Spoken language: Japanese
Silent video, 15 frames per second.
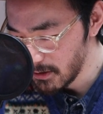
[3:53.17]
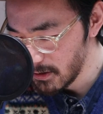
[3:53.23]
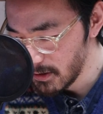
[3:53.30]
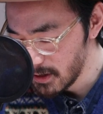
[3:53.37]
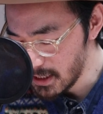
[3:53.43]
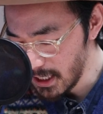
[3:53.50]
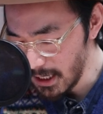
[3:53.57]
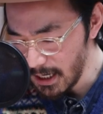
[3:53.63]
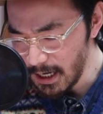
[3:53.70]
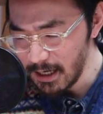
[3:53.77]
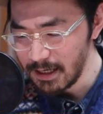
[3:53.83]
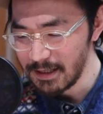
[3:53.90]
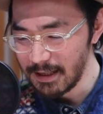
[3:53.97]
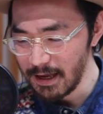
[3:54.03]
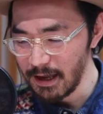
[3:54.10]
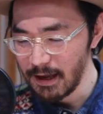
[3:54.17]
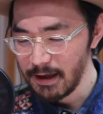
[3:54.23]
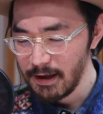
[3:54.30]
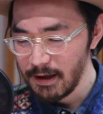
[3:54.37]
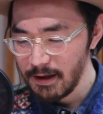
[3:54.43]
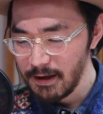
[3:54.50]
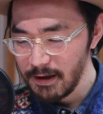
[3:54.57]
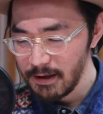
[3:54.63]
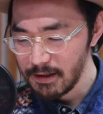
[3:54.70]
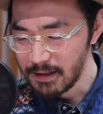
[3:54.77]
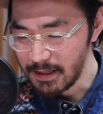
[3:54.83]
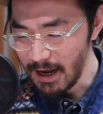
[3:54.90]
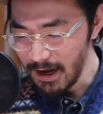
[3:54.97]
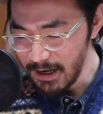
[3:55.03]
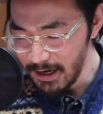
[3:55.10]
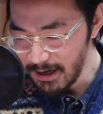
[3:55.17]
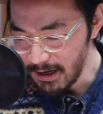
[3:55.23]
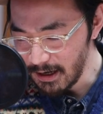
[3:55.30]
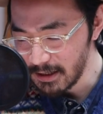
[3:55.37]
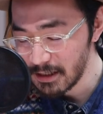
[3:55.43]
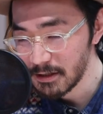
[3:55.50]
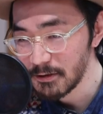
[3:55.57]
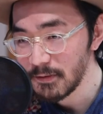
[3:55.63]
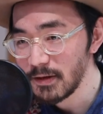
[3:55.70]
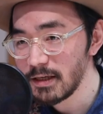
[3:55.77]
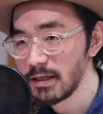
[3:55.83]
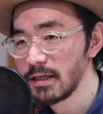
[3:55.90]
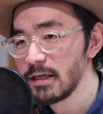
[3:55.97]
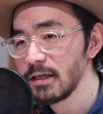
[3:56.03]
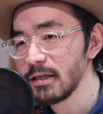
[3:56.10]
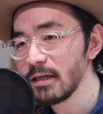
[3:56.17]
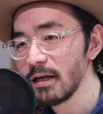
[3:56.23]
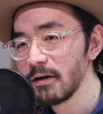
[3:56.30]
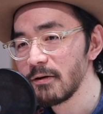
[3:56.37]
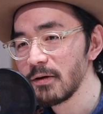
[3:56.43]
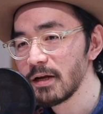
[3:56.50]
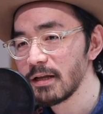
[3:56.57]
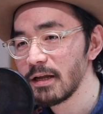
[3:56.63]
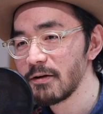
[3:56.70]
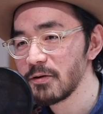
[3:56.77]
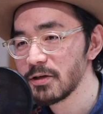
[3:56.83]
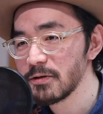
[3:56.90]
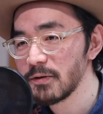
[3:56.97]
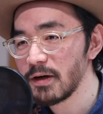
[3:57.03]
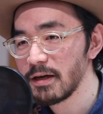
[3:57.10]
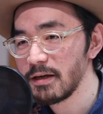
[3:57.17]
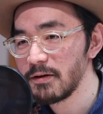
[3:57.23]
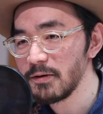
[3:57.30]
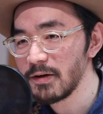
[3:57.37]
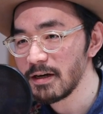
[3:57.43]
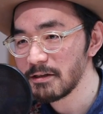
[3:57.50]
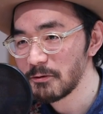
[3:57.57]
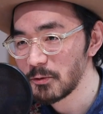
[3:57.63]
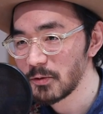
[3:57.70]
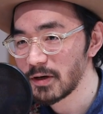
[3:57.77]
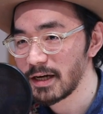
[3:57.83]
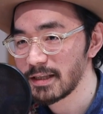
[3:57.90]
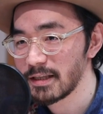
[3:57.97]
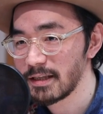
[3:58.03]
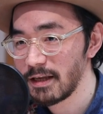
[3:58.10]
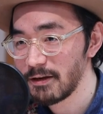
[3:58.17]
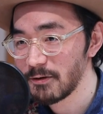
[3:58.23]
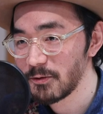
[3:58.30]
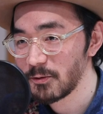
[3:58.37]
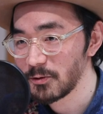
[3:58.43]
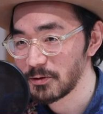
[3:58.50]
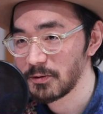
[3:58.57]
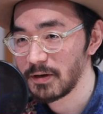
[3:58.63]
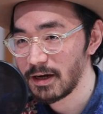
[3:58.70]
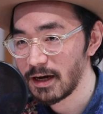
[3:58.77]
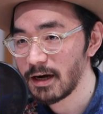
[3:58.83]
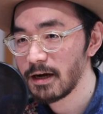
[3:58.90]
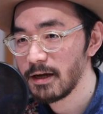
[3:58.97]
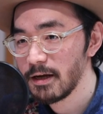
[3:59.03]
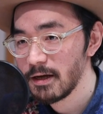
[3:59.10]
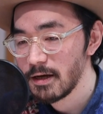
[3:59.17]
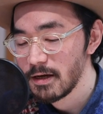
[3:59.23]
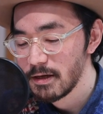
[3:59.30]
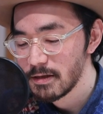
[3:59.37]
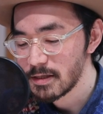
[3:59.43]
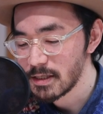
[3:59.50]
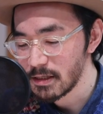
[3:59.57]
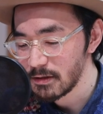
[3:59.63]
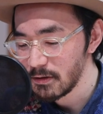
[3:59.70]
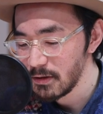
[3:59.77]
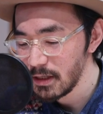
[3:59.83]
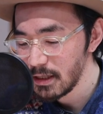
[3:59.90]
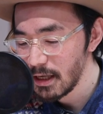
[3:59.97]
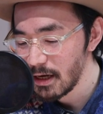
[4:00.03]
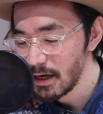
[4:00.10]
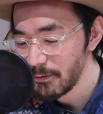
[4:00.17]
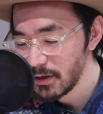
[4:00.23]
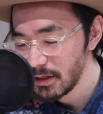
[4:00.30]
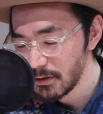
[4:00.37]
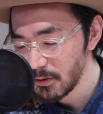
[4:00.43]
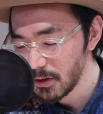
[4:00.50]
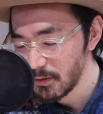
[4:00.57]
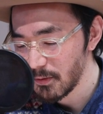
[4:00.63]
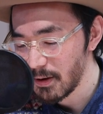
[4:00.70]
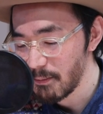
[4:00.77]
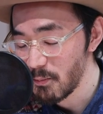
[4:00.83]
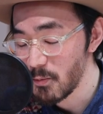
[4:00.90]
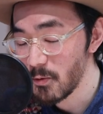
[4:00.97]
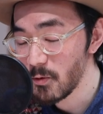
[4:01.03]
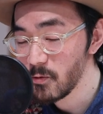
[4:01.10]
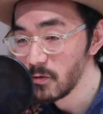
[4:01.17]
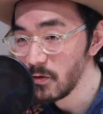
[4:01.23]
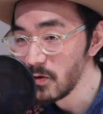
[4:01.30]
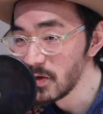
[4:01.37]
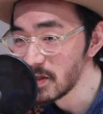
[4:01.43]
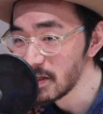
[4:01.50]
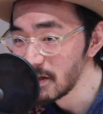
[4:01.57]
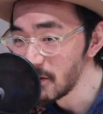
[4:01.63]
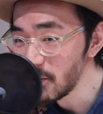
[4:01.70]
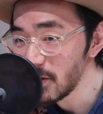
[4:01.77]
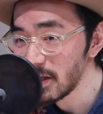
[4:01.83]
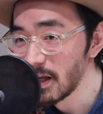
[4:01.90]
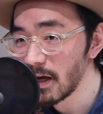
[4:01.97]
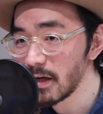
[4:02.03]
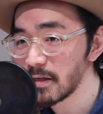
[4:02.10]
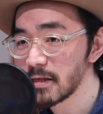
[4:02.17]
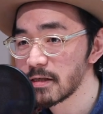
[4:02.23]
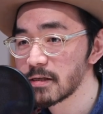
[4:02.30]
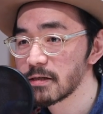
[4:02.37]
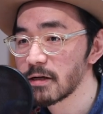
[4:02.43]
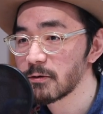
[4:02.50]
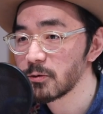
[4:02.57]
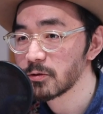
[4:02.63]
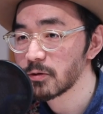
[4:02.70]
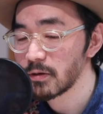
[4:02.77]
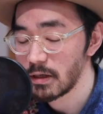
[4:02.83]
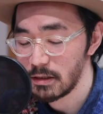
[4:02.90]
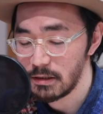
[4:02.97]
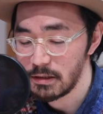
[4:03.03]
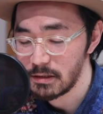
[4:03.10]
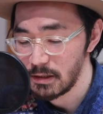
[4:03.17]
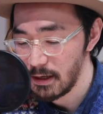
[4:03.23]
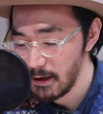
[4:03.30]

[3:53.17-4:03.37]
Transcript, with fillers: く世界で誰か一人聞いてくれてる人がいるかどうかっていうことが、はい、作り手側にとってはものすごい大切なことなんです